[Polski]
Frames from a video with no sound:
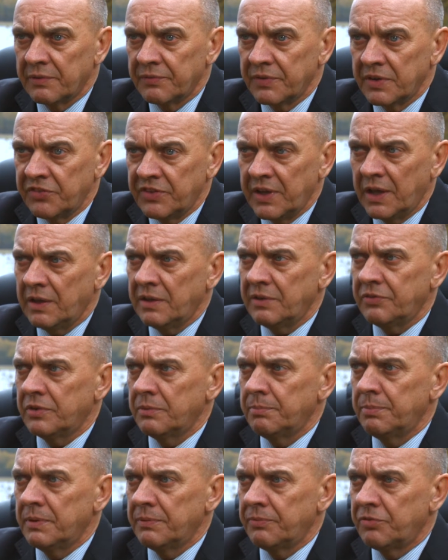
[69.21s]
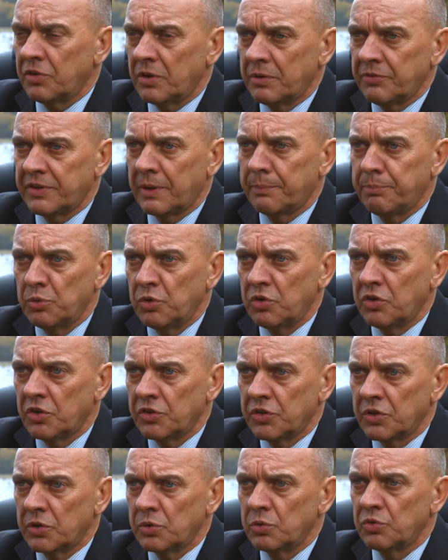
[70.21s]
Więc ja sobie wziąłem za punkt
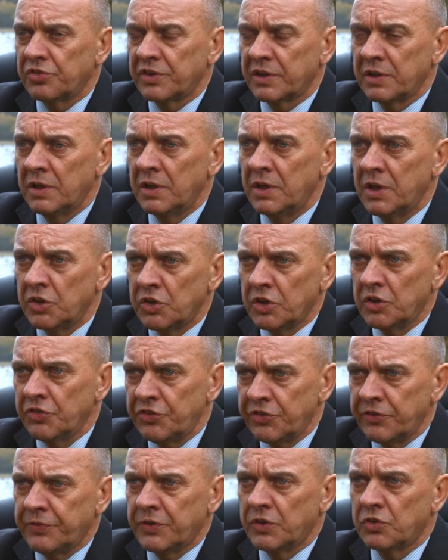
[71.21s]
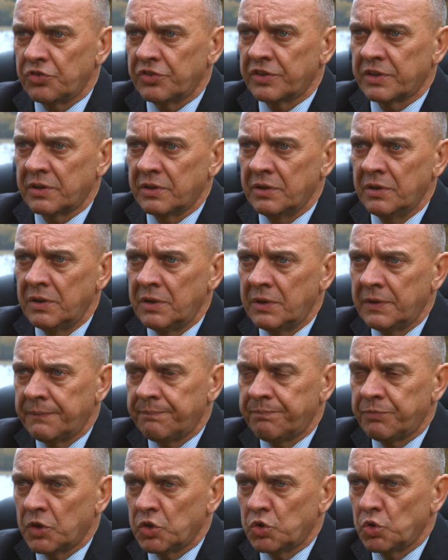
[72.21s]
honoru, że to stworzę
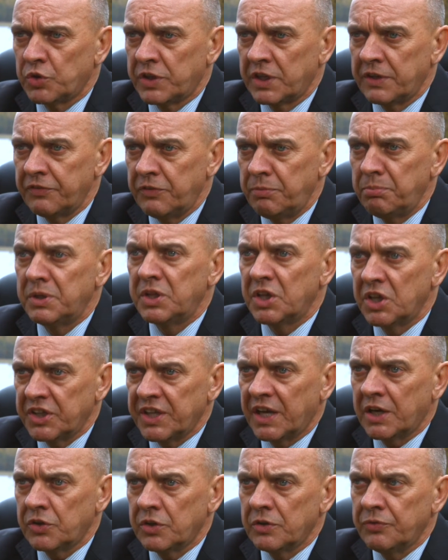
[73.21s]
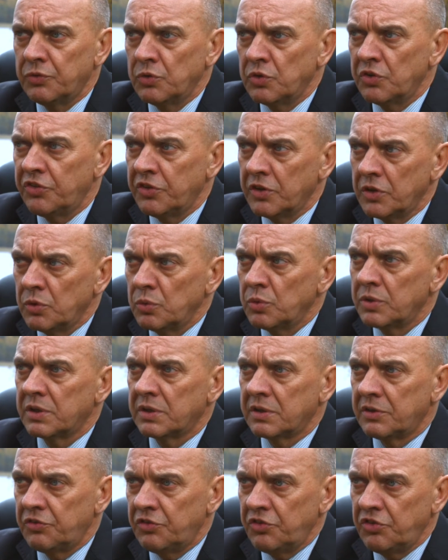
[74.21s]
mm, tutaj w gminie. I tak to
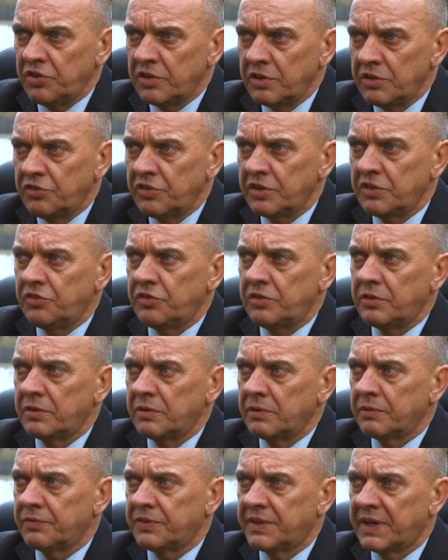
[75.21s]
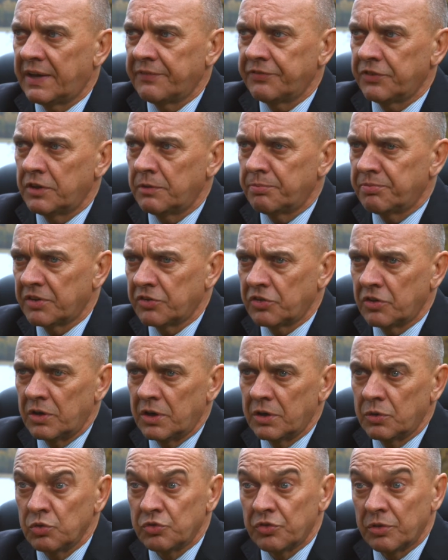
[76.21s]
funkcjonuje. Dzisiaj dzieci w drawskich
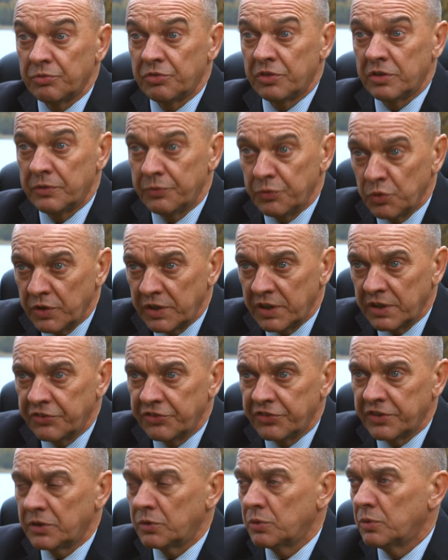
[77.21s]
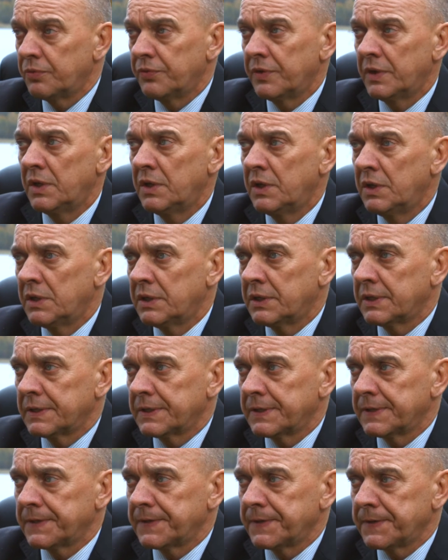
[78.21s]
przedszkolach uczą się dwóch języków e,
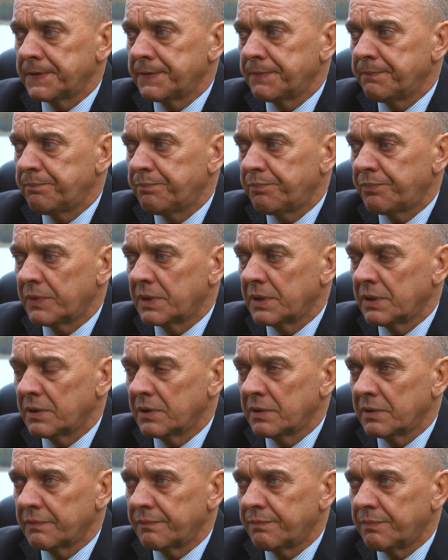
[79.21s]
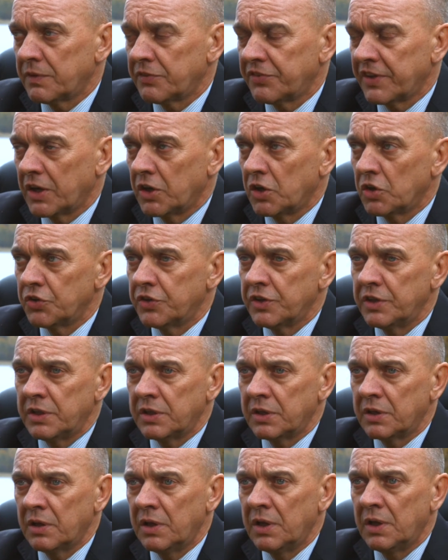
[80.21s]
mm, e,
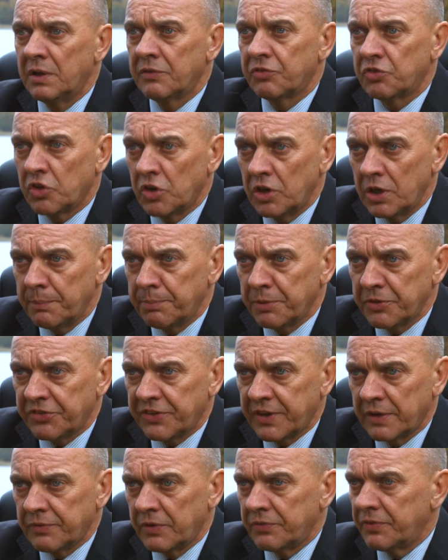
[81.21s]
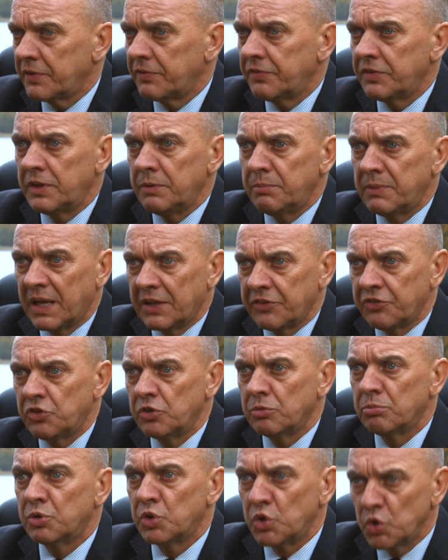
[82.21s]
zachodnich, w szkole podstawowej, w
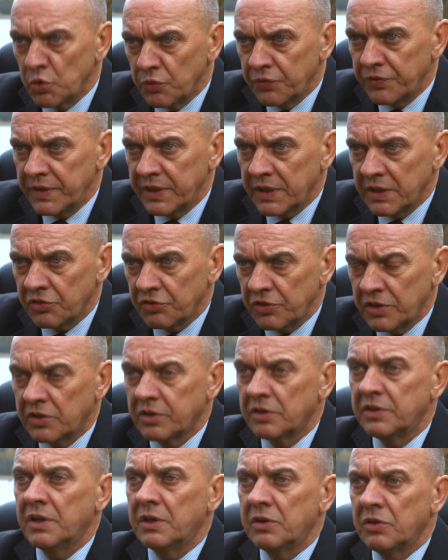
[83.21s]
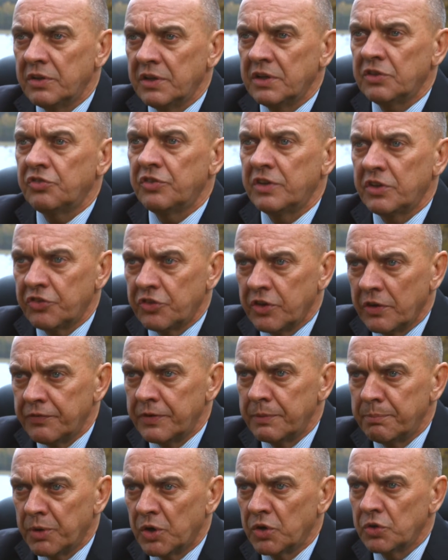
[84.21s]
gimnazjum również. I to niekoniecznie jest do
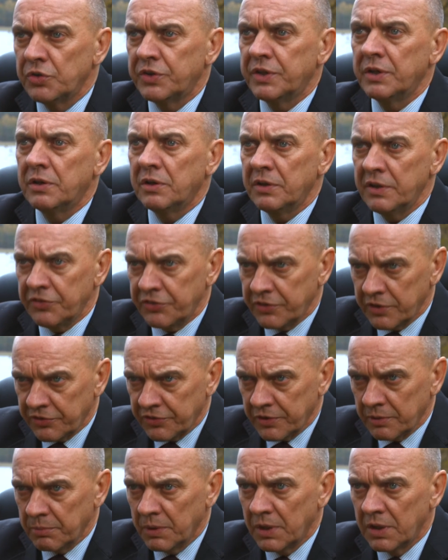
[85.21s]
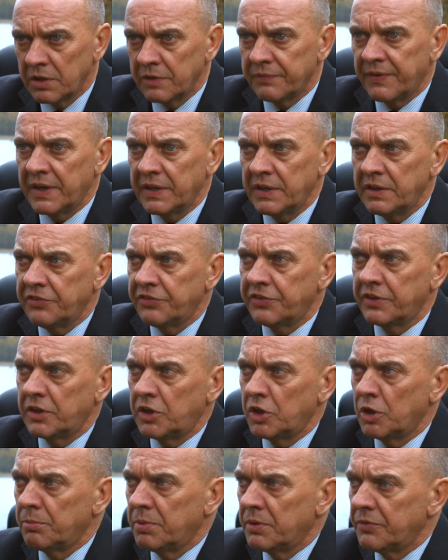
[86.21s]
wyboru, tylko jest, to są dwa
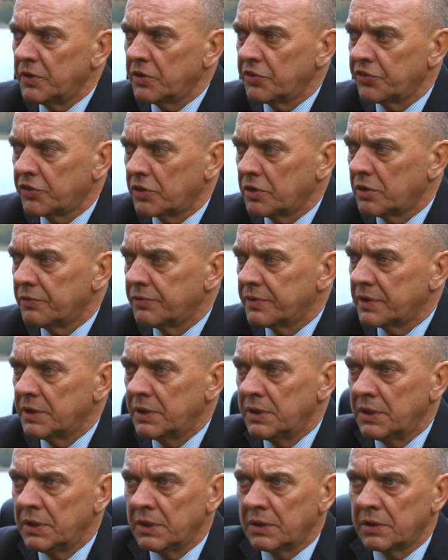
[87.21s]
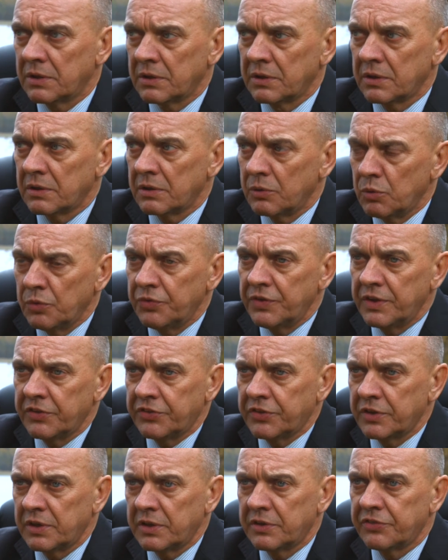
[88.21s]
języki obowiązkowe. E, głównie
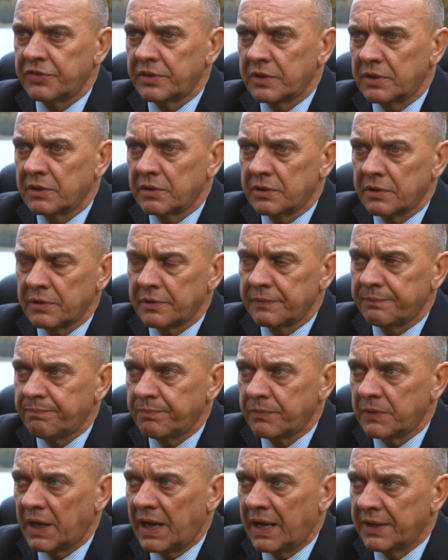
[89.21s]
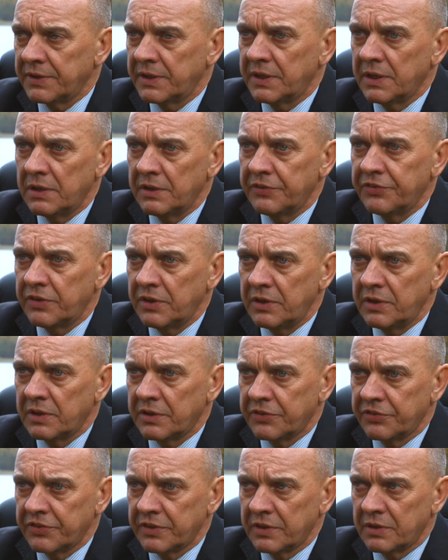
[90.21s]
jest to język y, angielski,
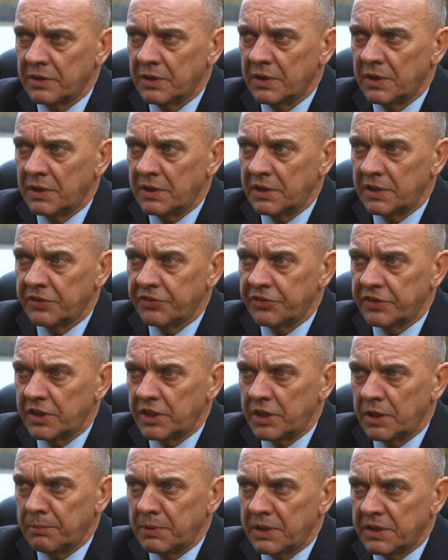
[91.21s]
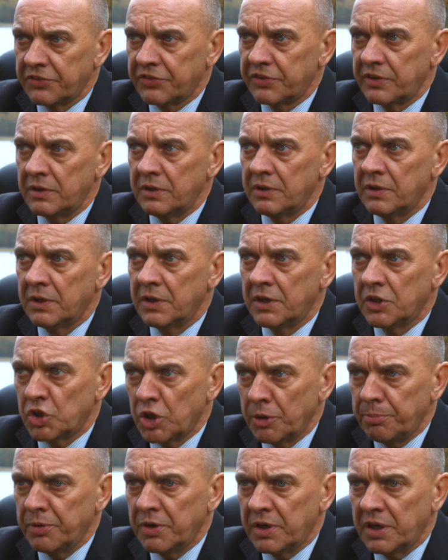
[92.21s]
język, język niemiecki.
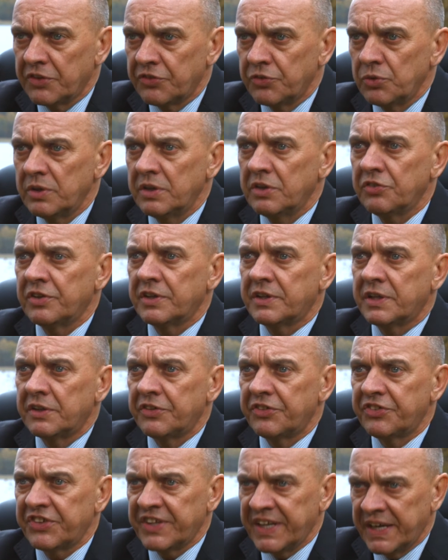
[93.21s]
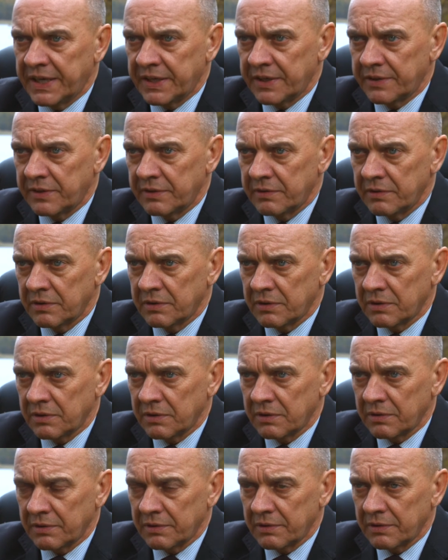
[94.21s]
To pokazuje, że ten start y,
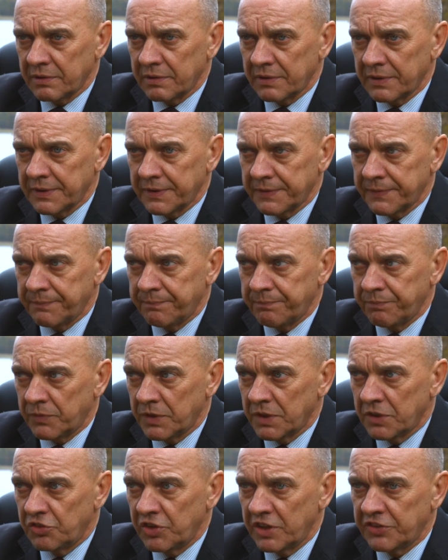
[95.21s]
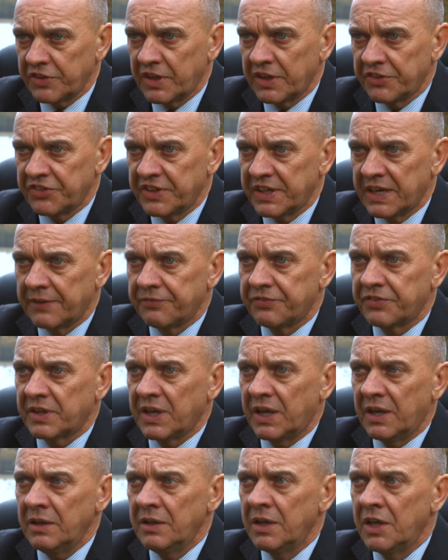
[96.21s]
y, dziecka z
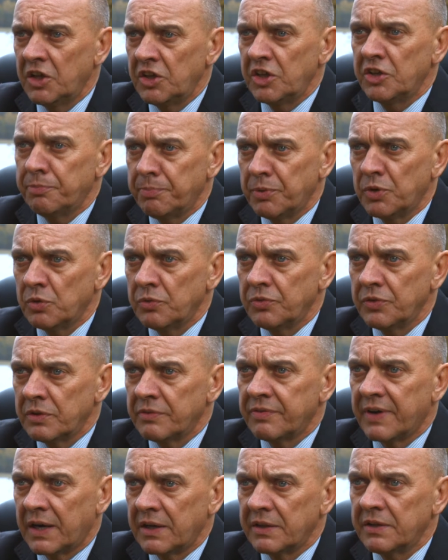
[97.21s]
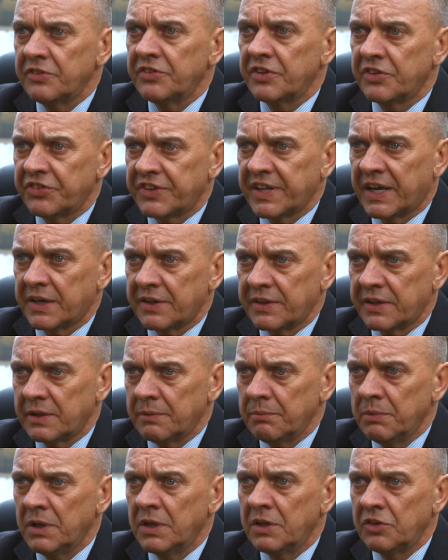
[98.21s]
Drawska jest porównywalny ze
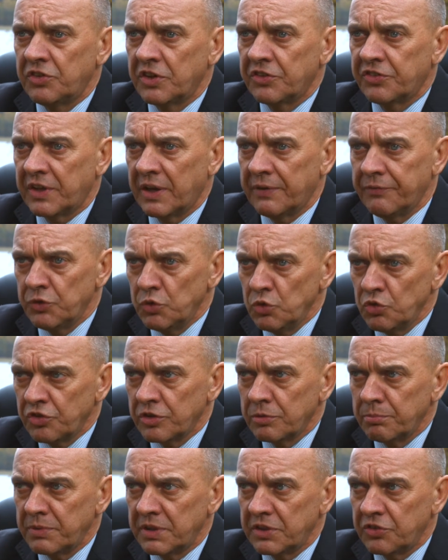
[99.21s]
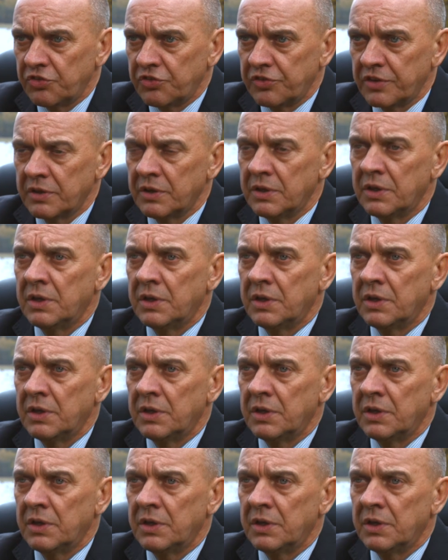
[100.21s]
startem dziecka w dużym mieście.